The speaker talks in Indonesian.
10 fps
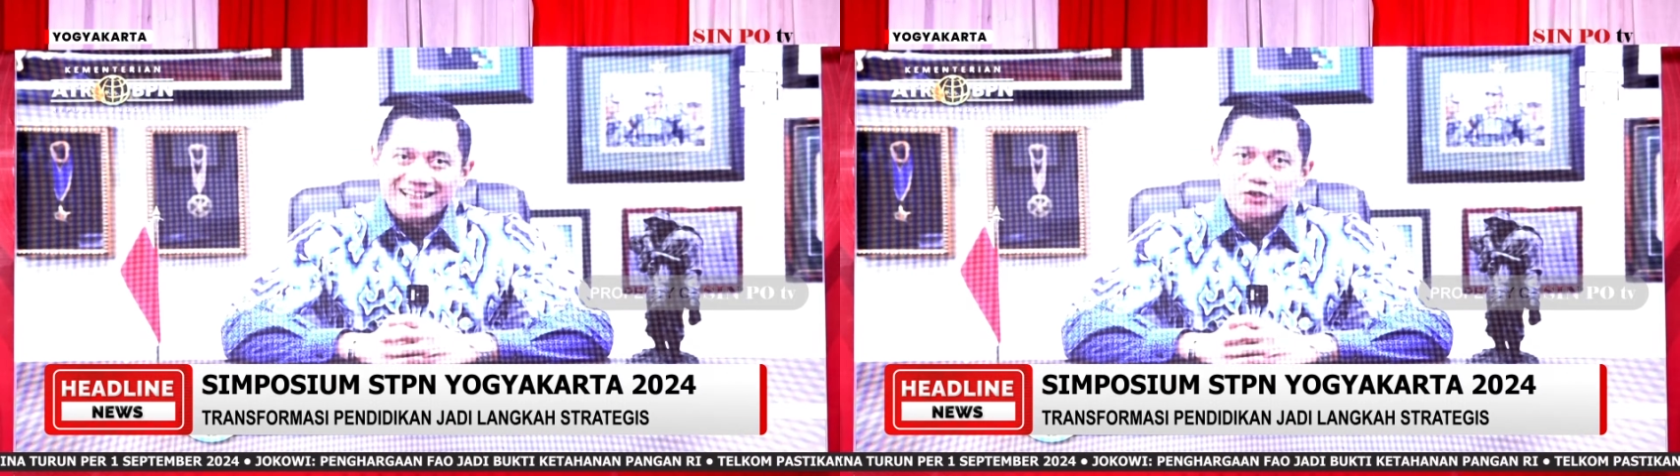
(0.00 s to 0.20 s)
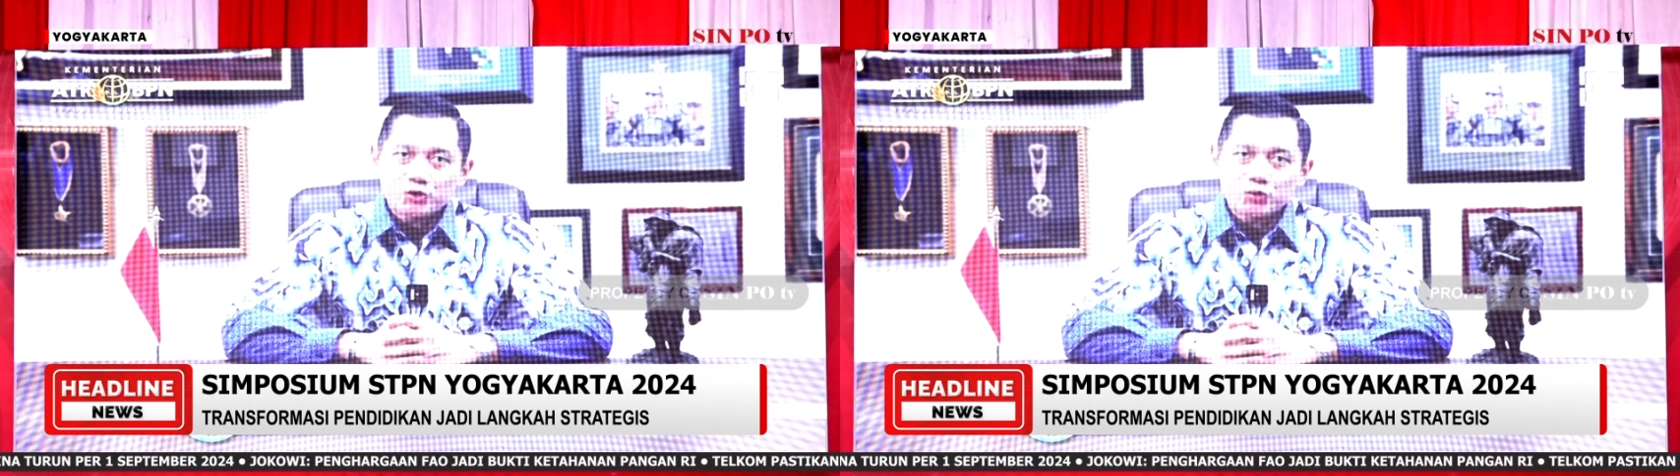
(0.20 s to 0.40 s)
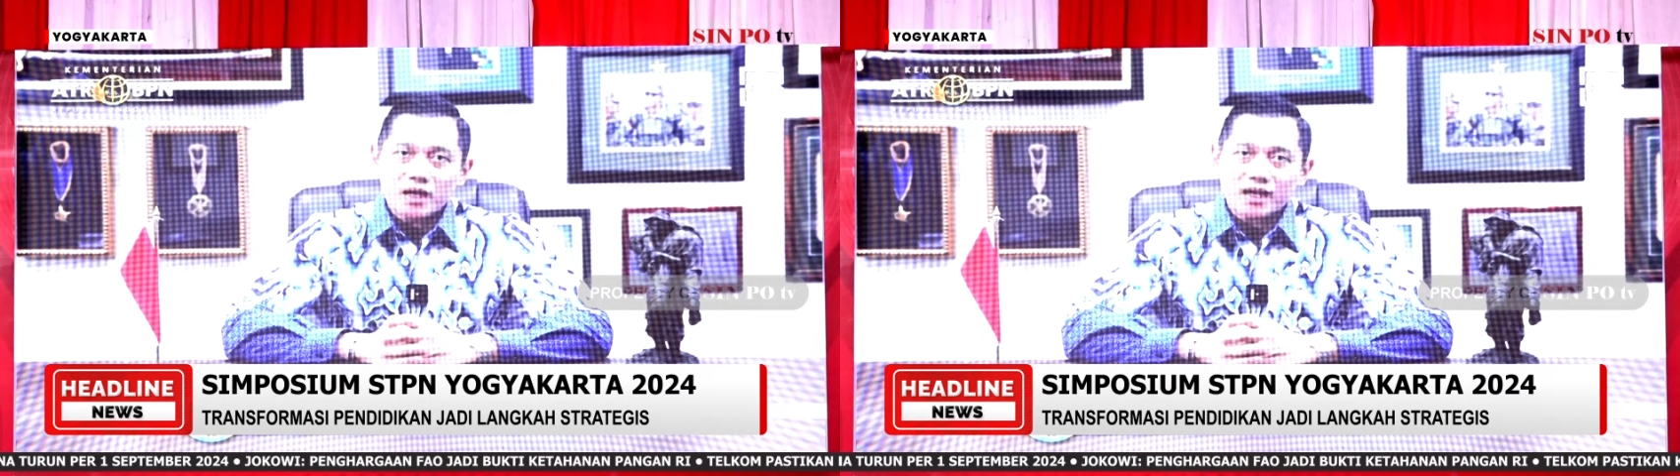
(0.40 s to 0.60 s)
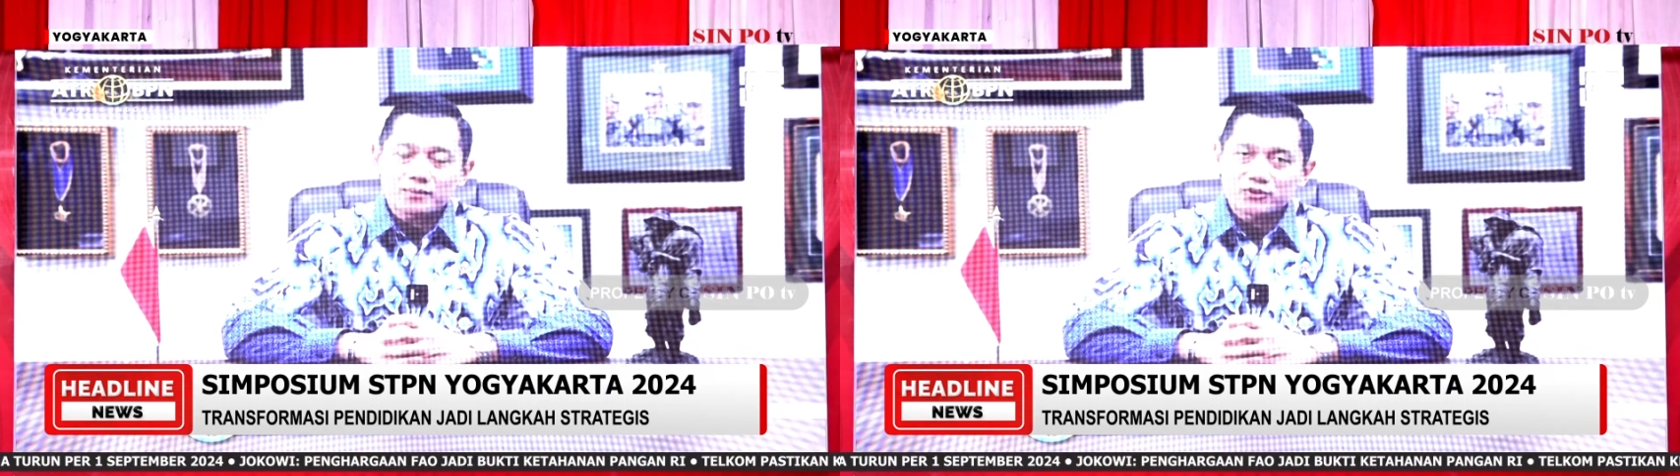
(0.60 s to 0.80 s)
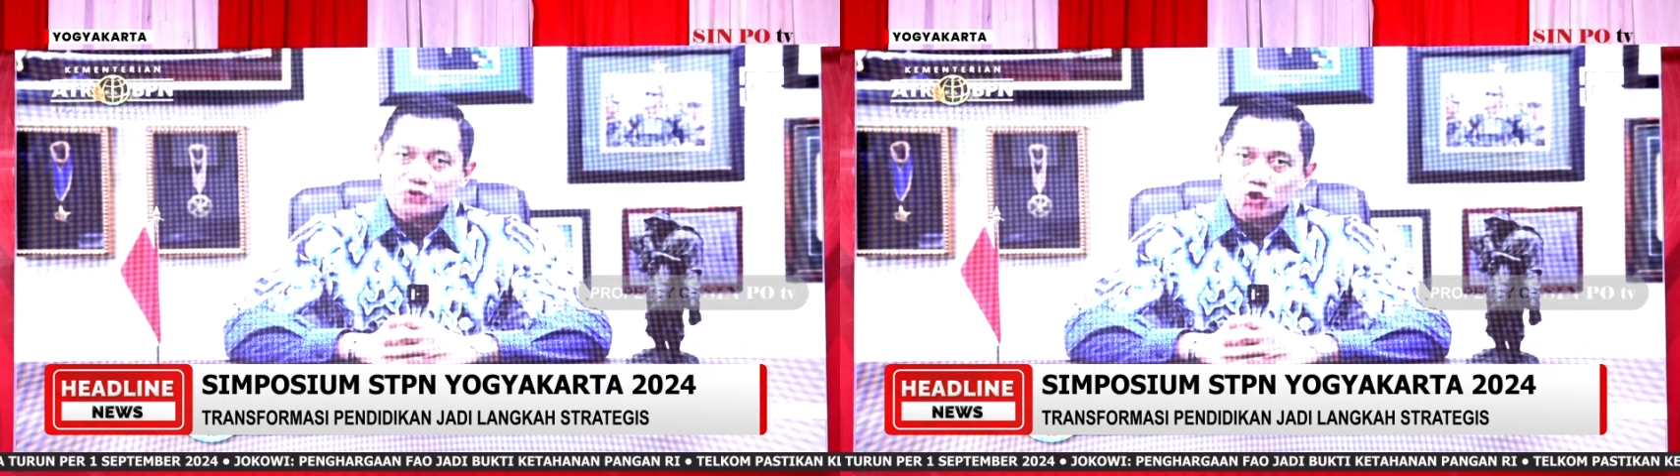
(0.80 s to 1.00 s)
saya juga
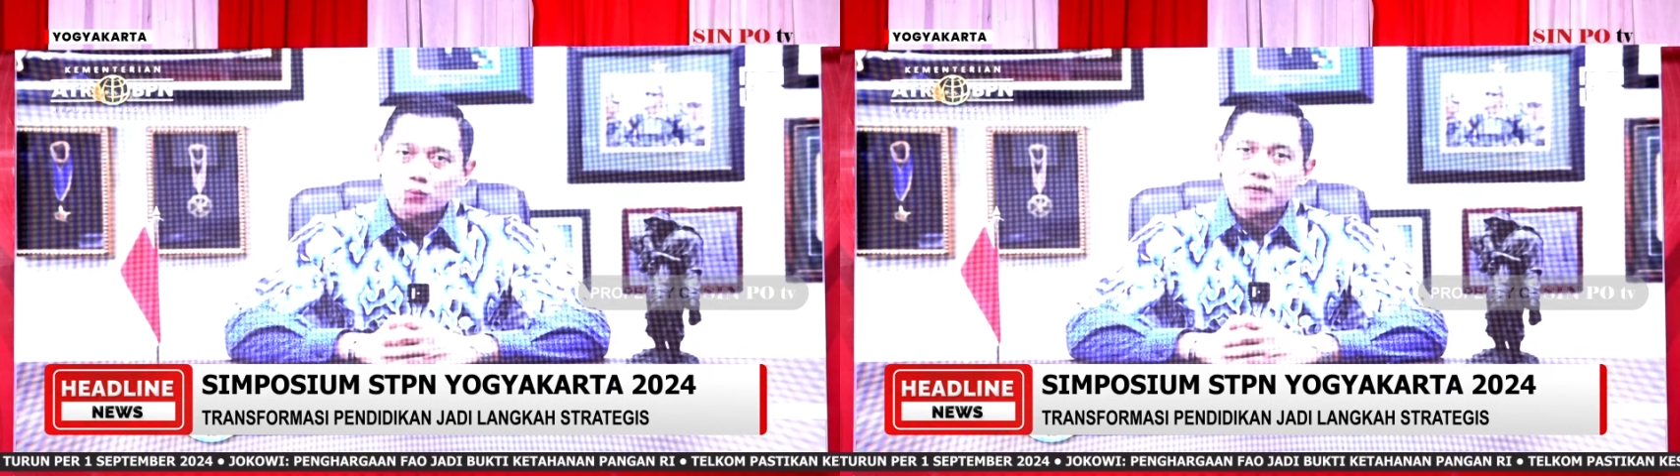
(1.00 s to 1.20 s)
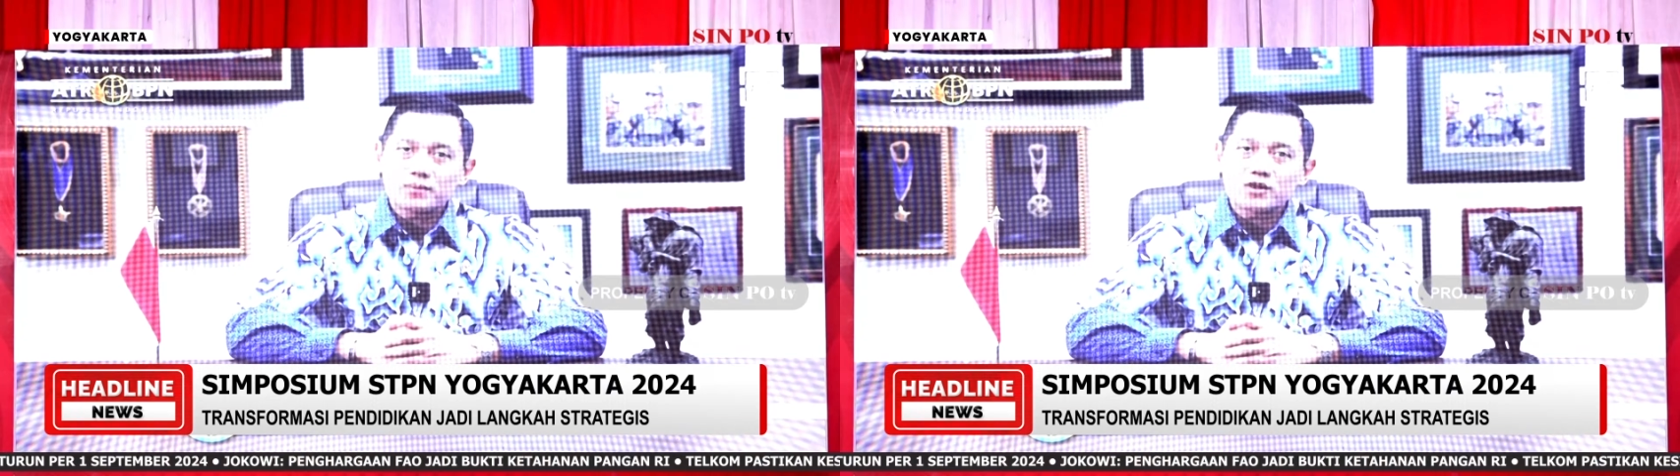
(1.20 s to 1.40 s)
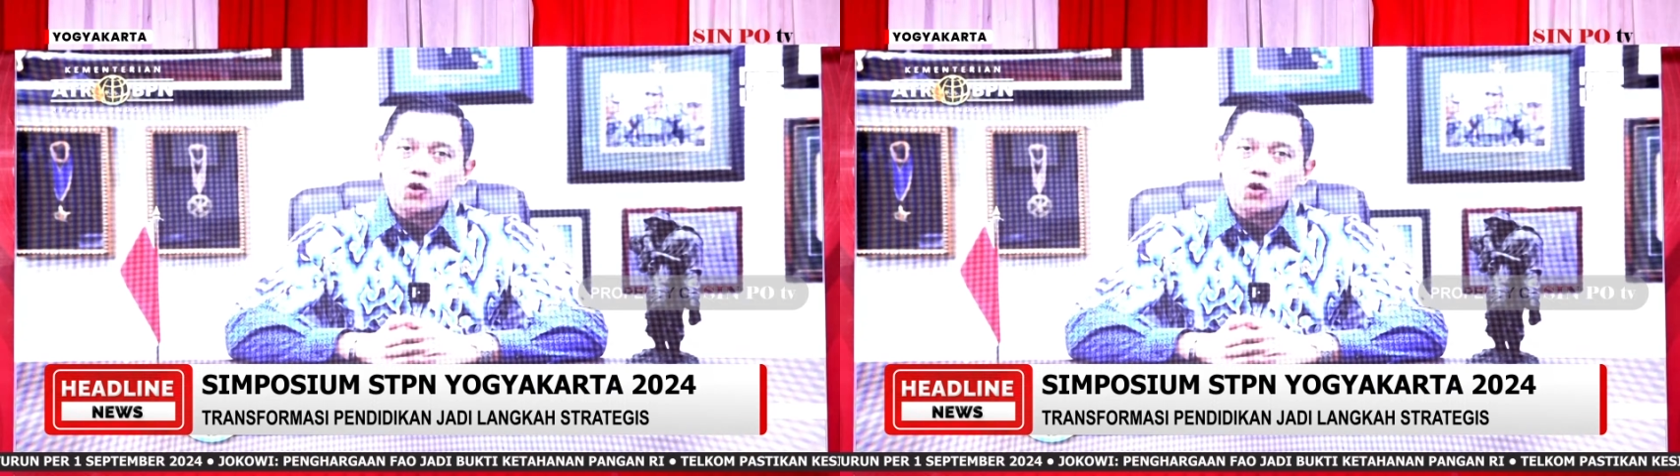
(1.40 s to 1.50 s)
akan mencoba